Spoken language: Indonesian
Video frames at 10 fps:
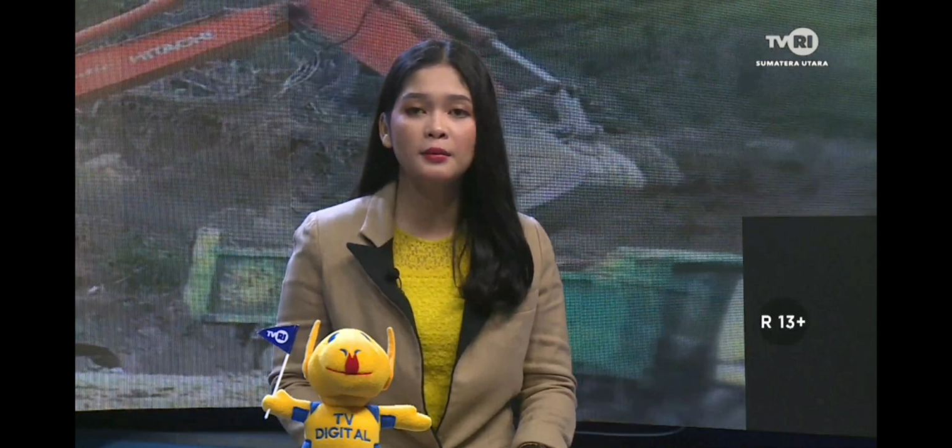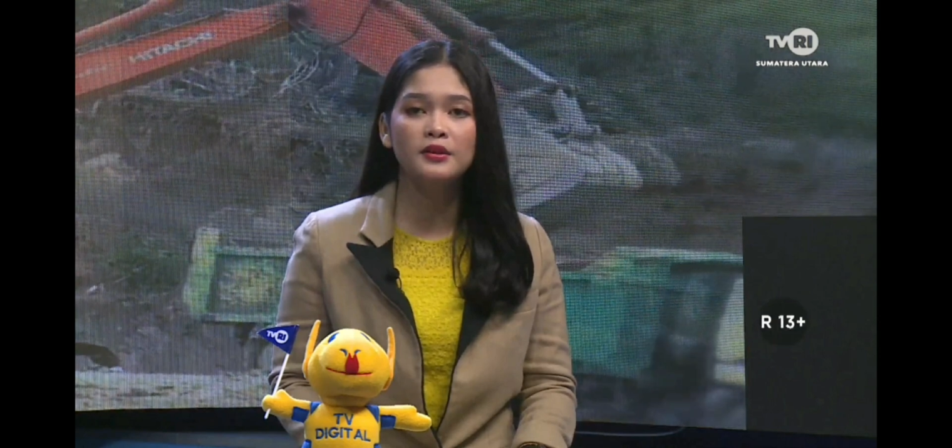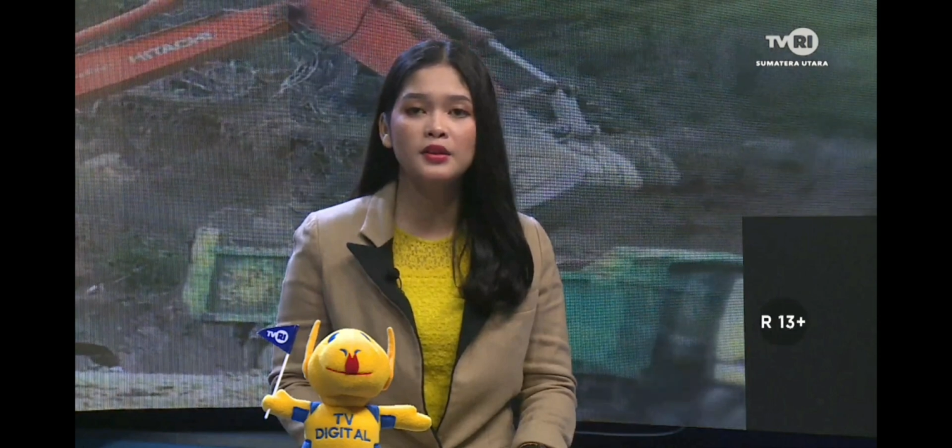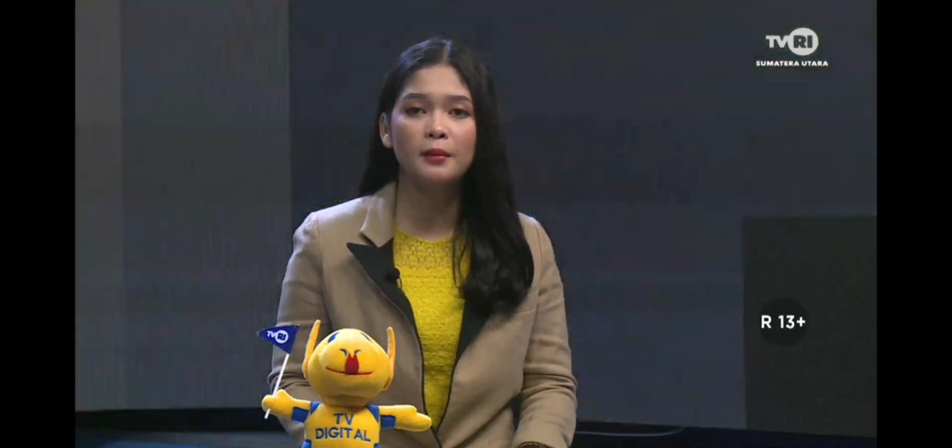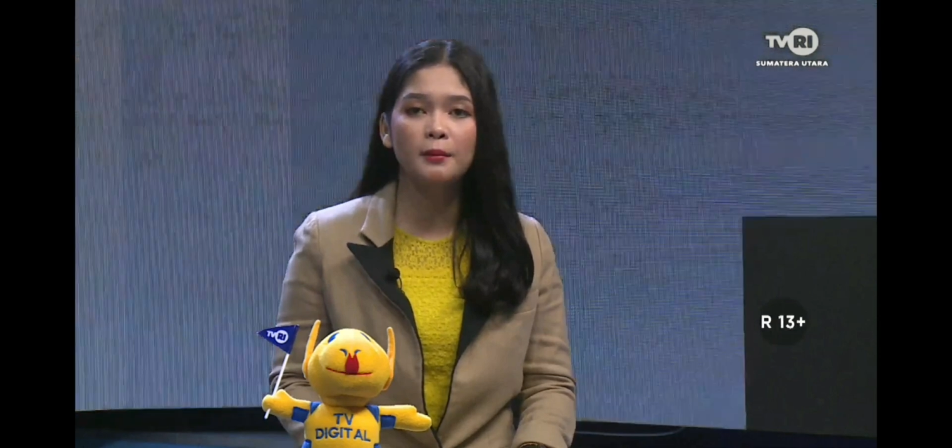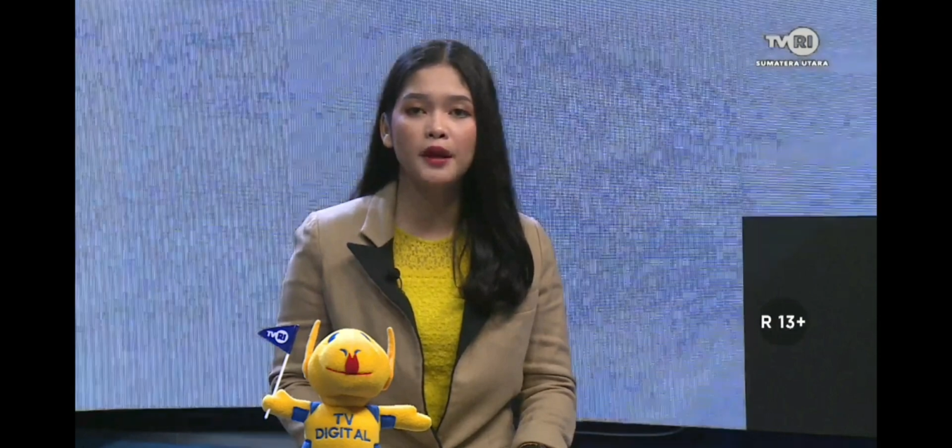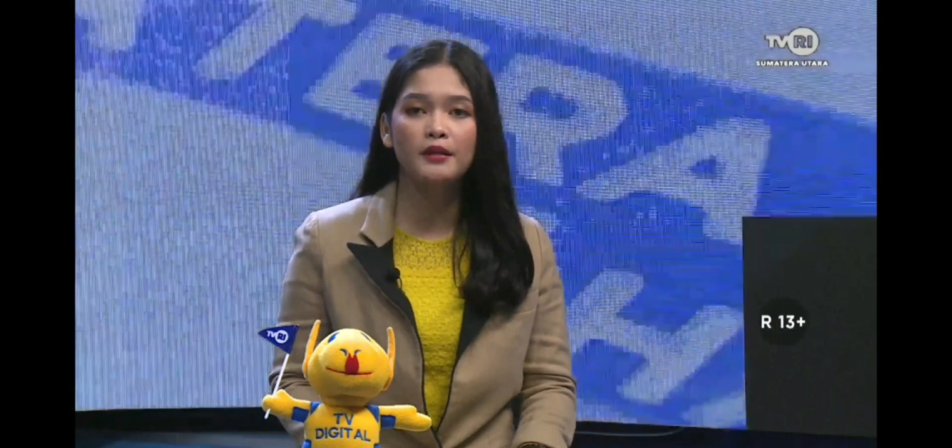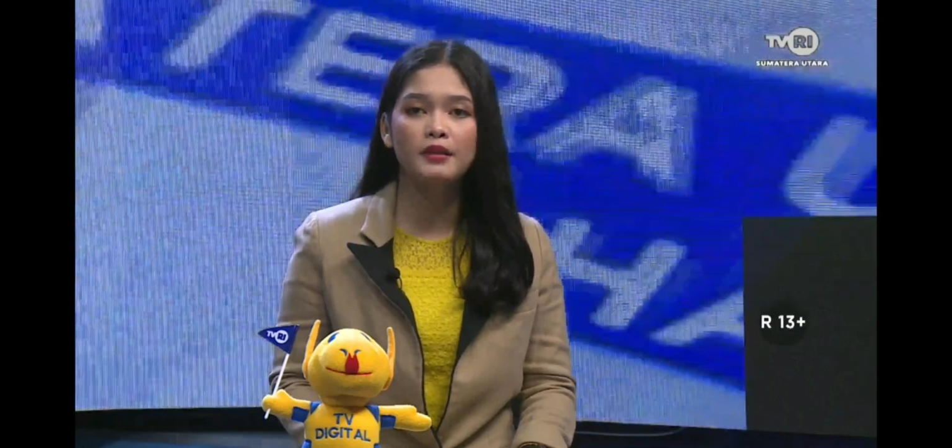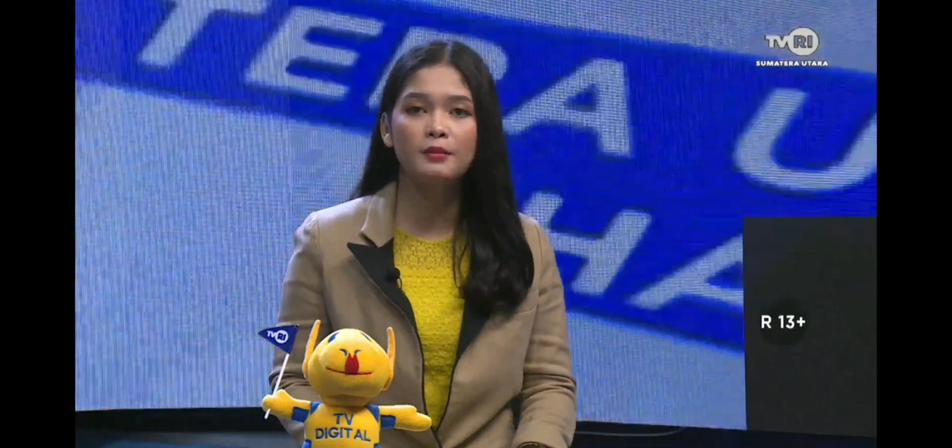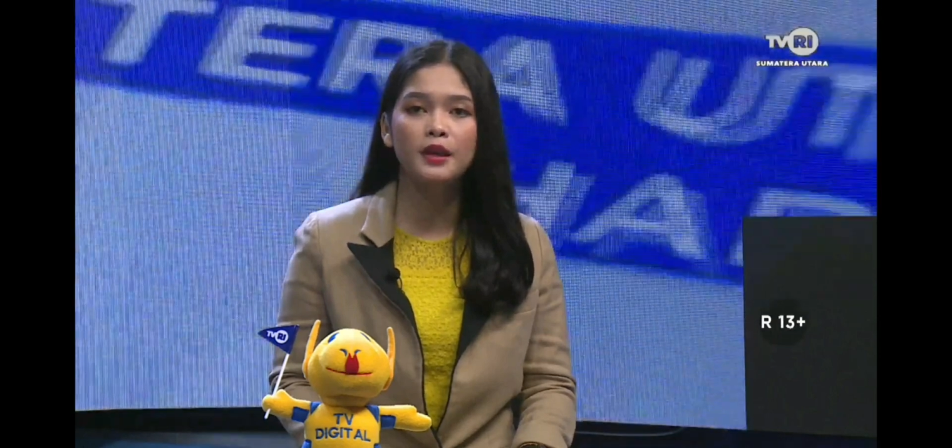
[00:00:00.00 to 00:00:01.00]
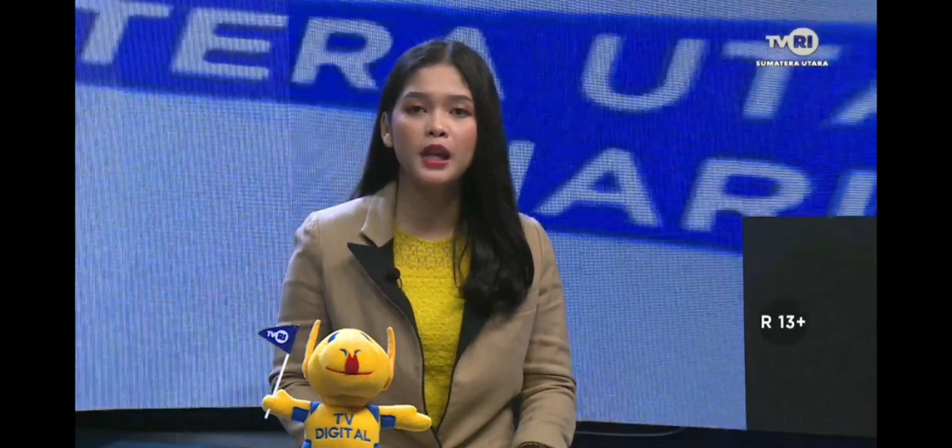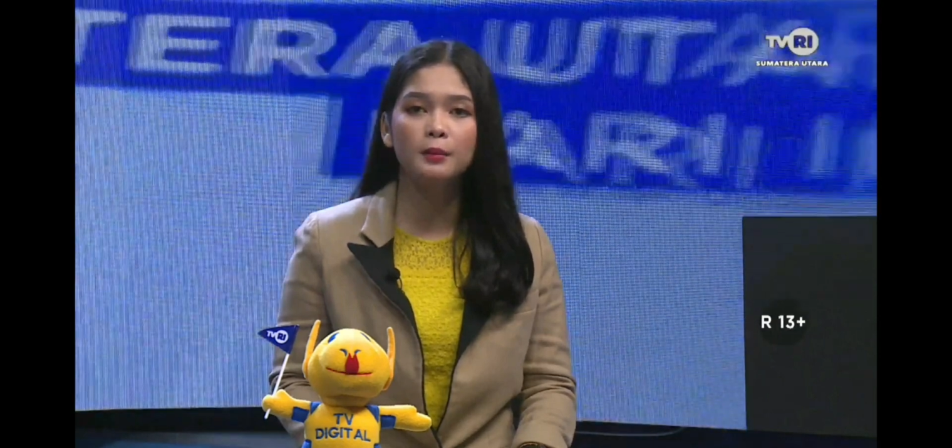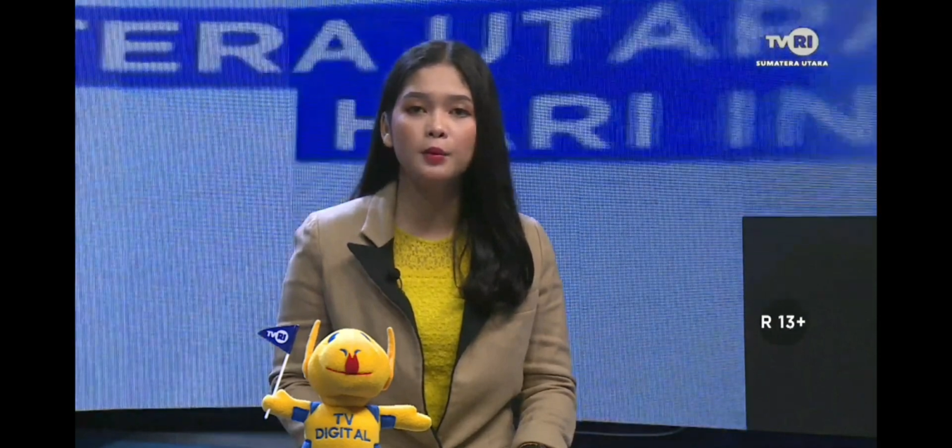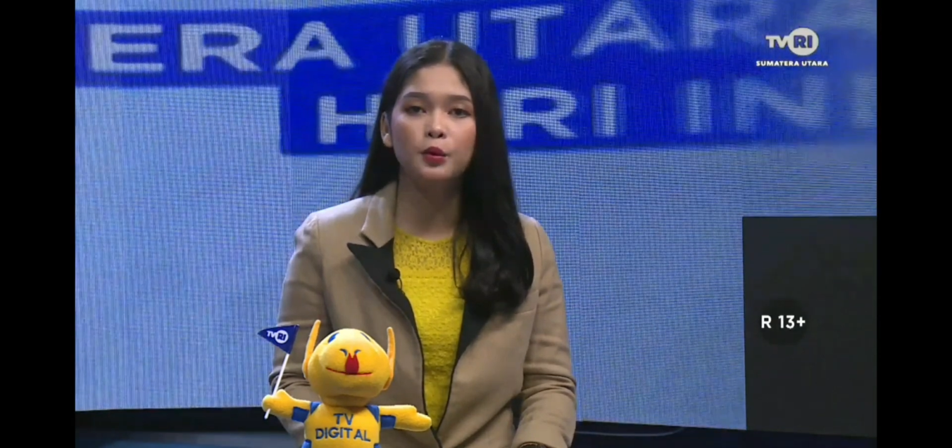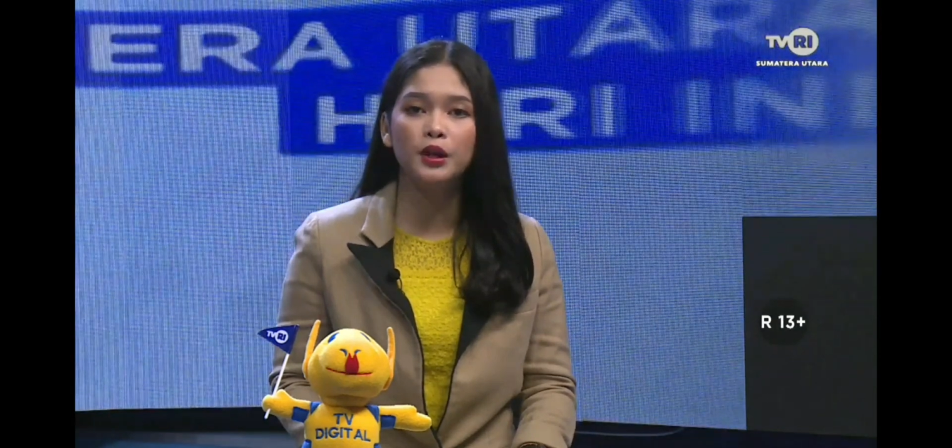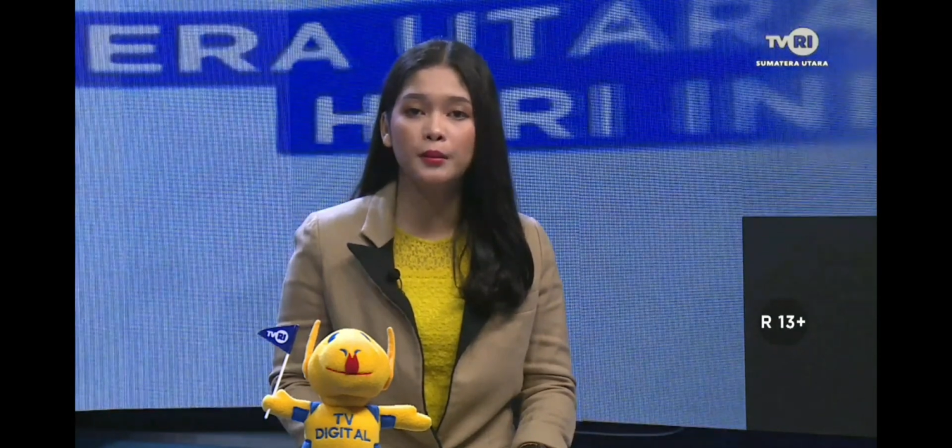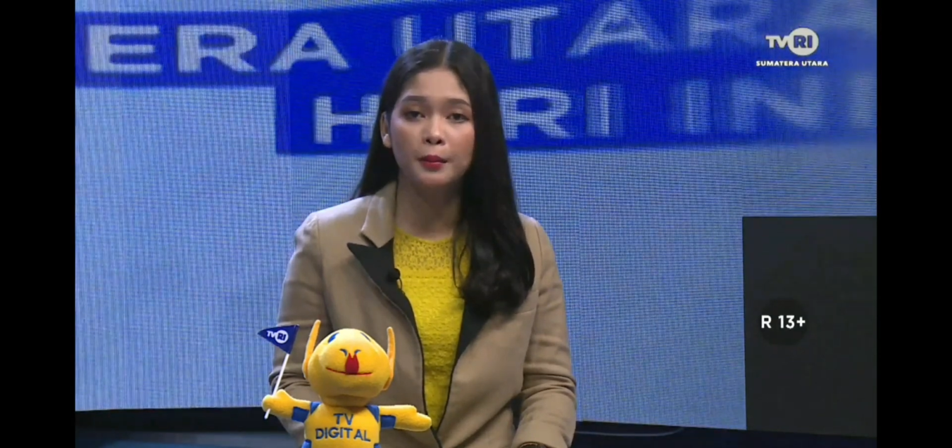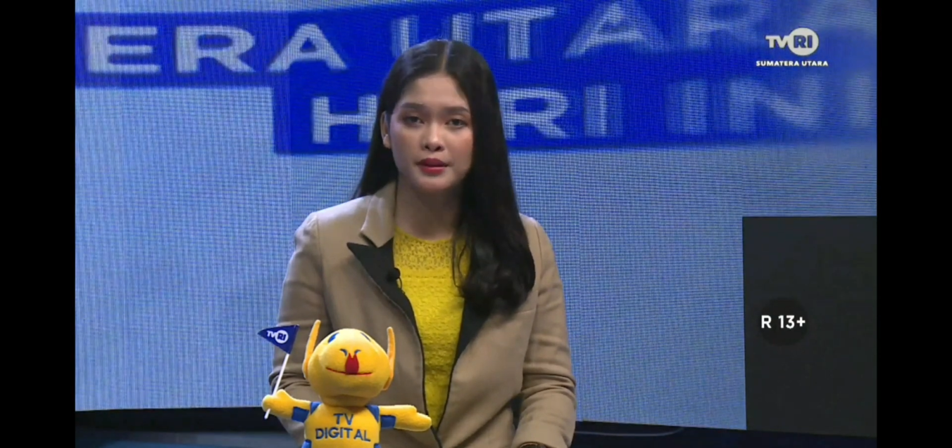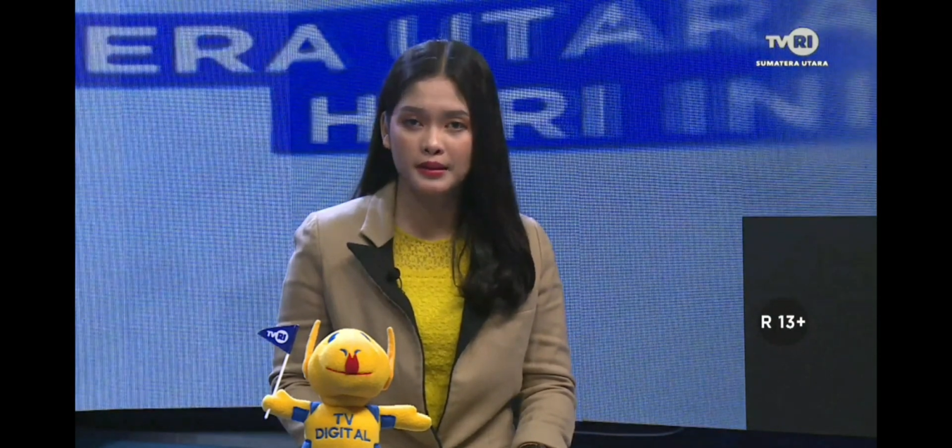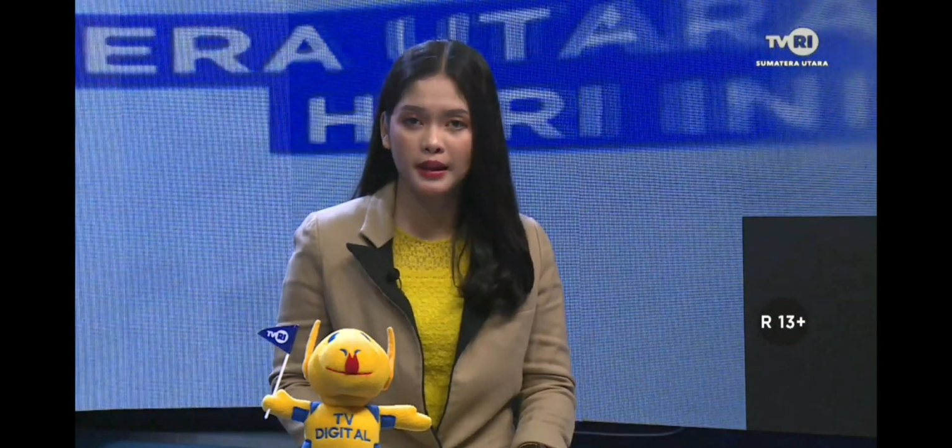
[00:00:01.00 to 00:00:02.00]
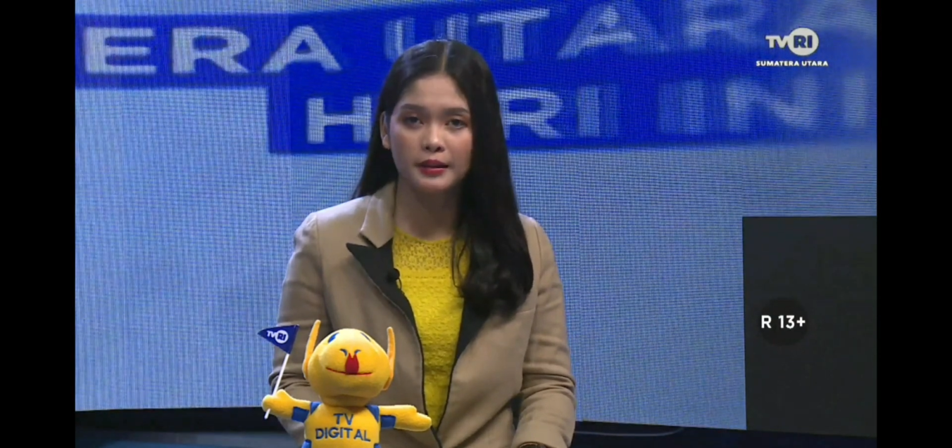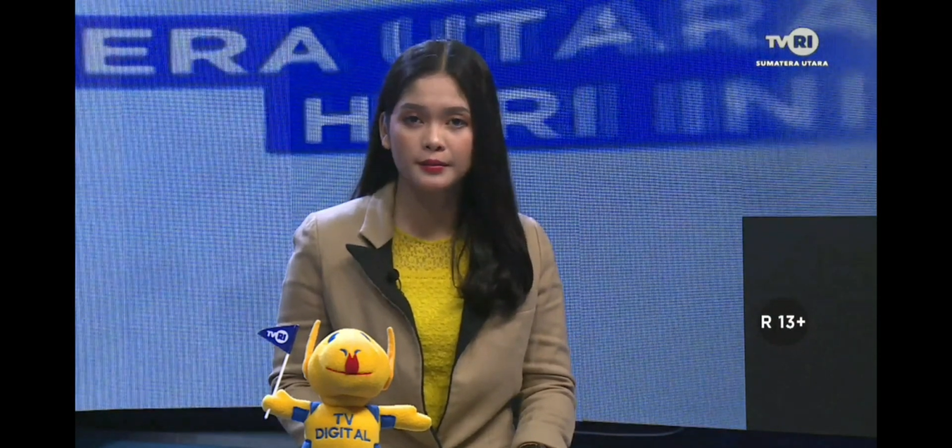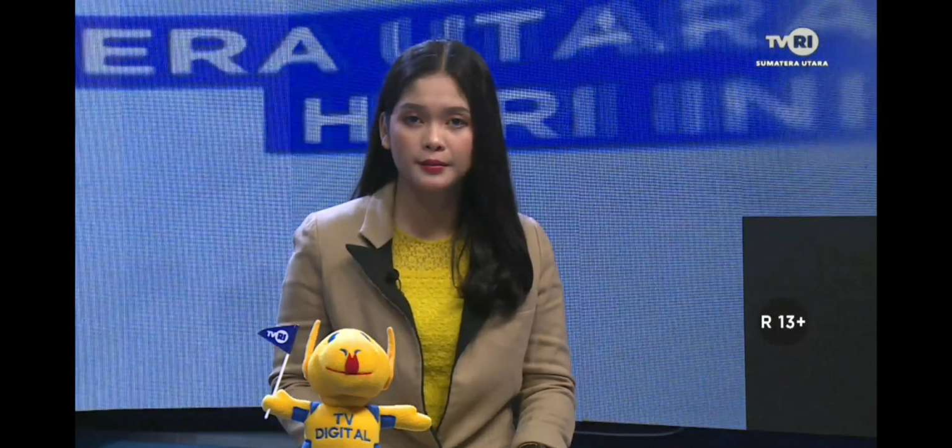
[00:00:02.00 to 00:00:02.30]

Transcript: mencapai 95 persen.